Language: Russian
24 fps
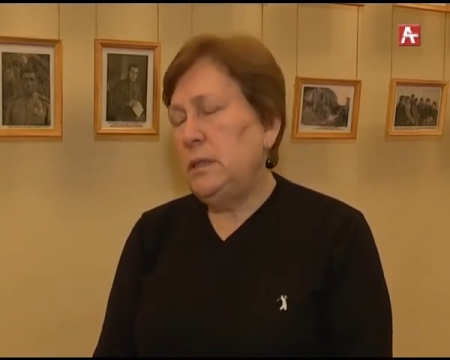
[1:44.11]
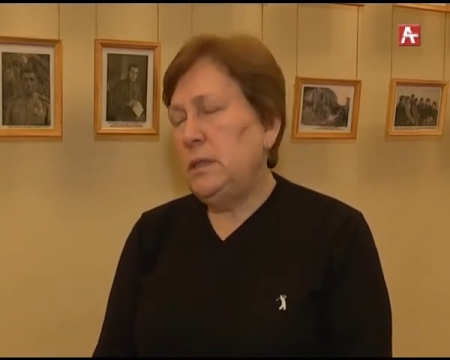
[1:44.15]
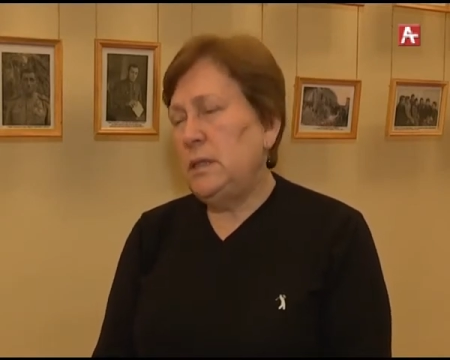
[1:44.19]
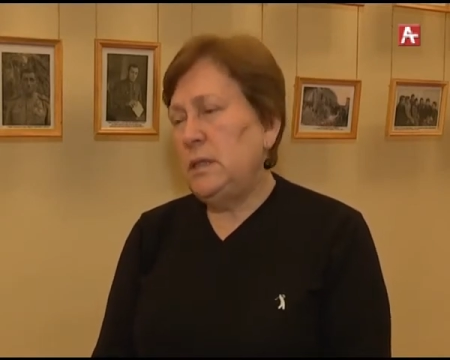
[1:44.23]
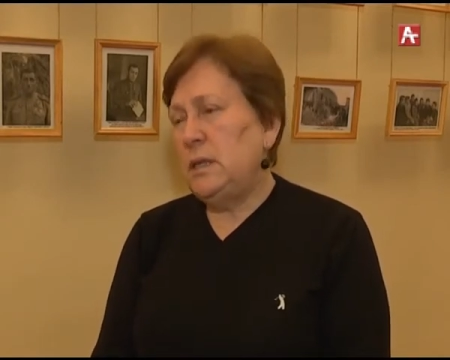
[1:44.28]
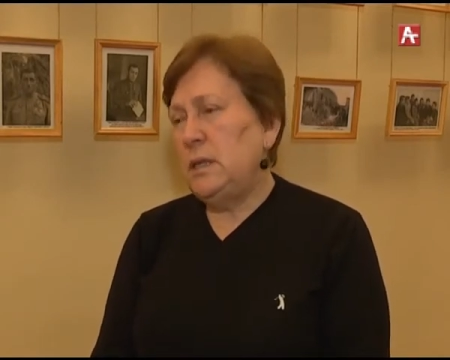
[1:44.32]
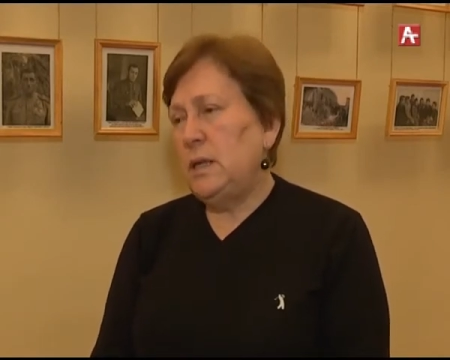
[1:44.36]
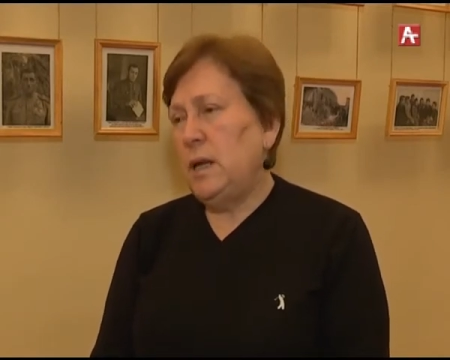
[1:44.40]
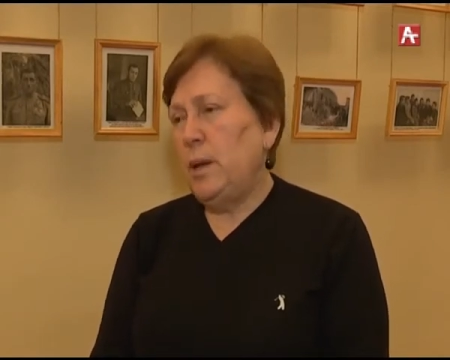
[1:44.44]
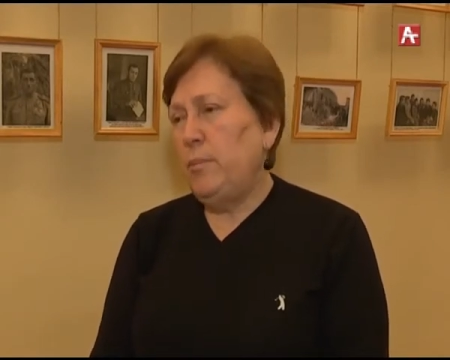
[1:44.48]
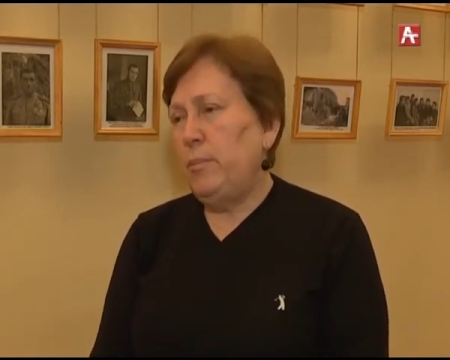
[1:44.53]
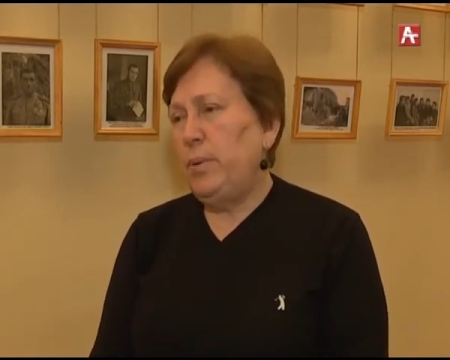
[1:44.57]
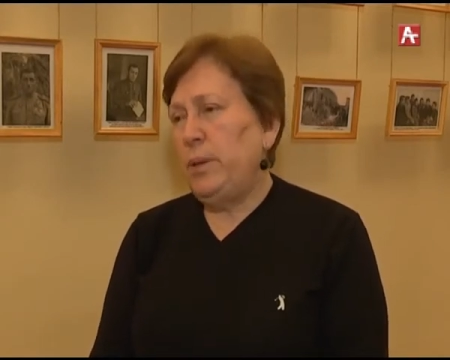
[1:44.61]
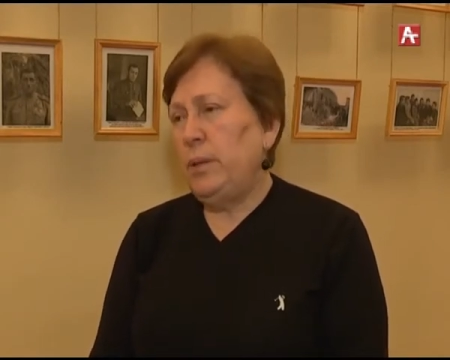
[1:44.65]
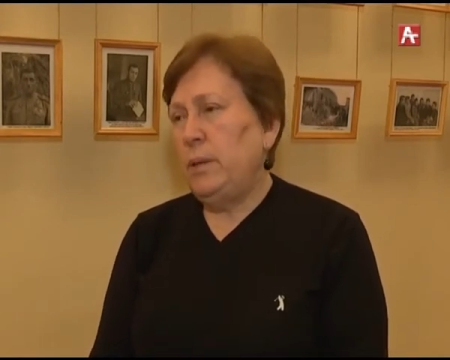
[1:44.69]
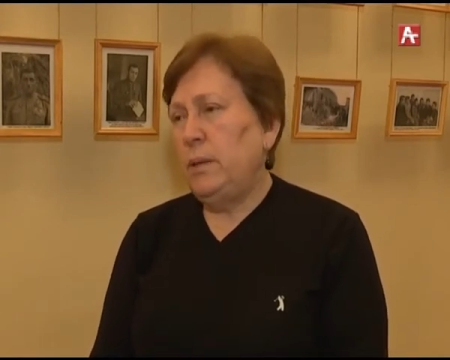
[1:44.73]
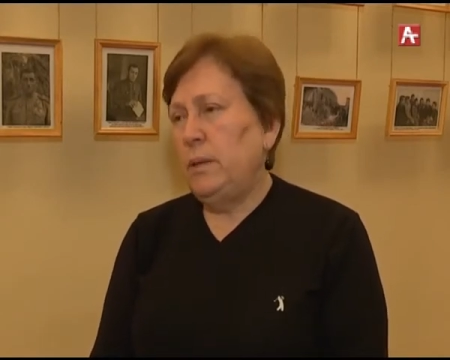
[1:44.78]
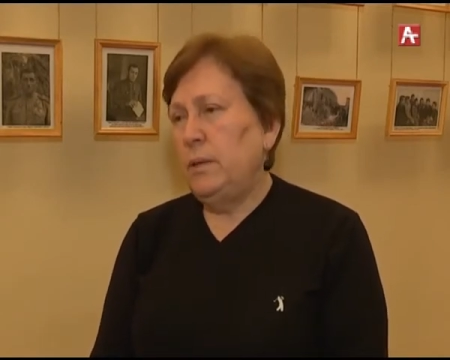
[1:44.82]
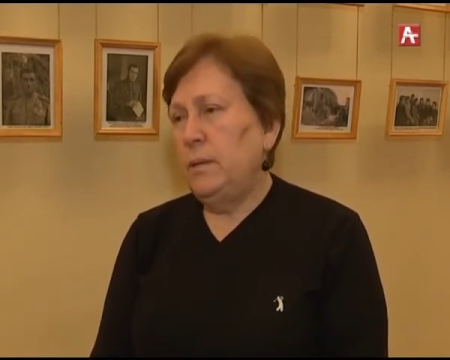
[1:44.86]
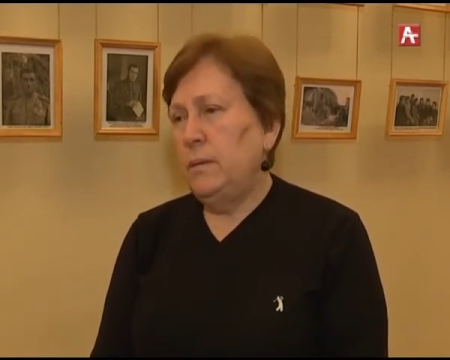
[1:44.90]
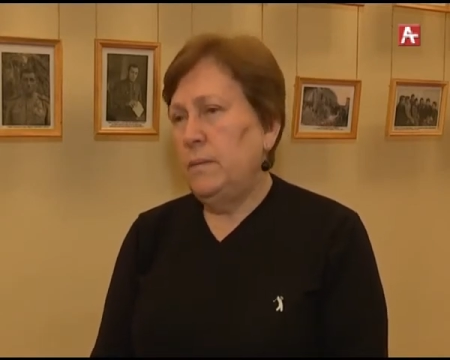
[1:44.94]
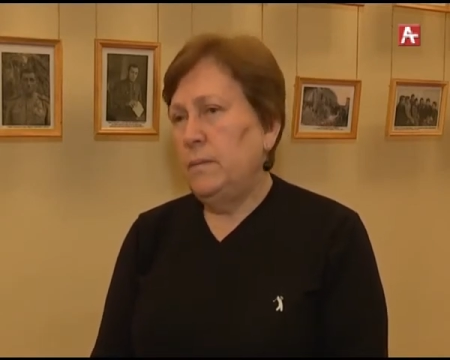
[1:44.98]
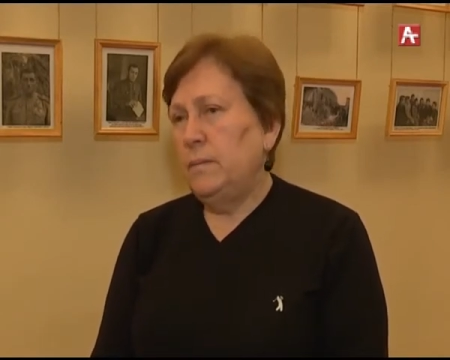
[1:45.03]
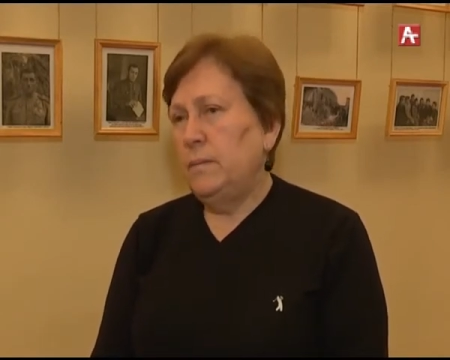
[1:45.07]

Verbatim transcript: царапины,